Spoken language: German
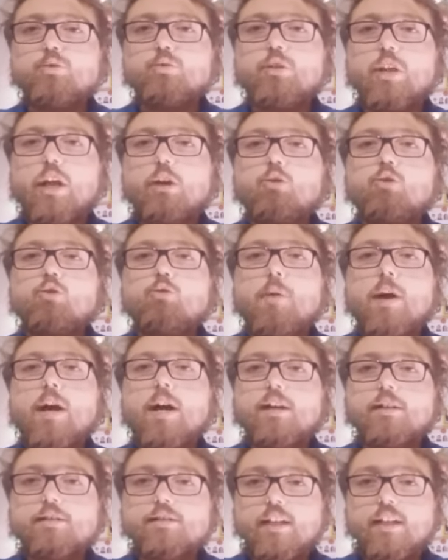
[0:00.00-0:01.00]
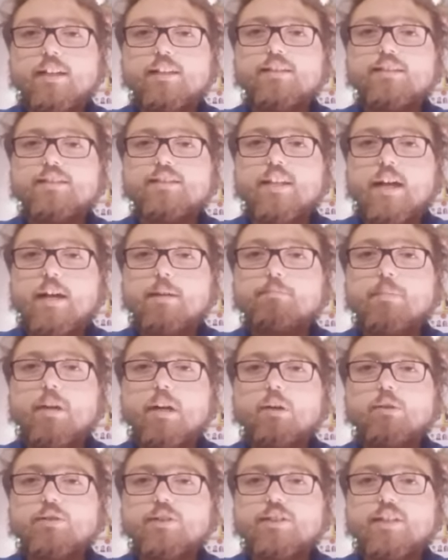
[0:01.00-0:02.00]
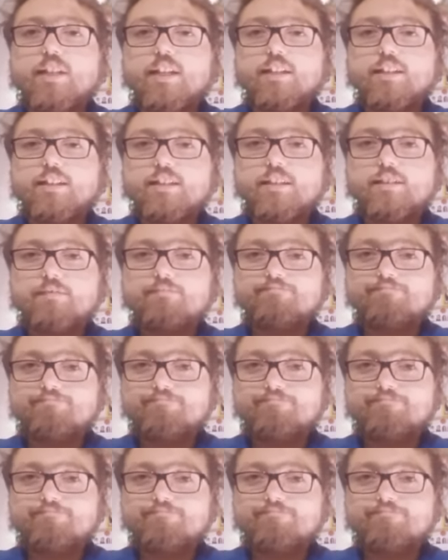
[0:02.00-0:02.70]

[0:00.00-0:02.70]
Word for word: du, deine Oma hat deine Samen rausgekriegt.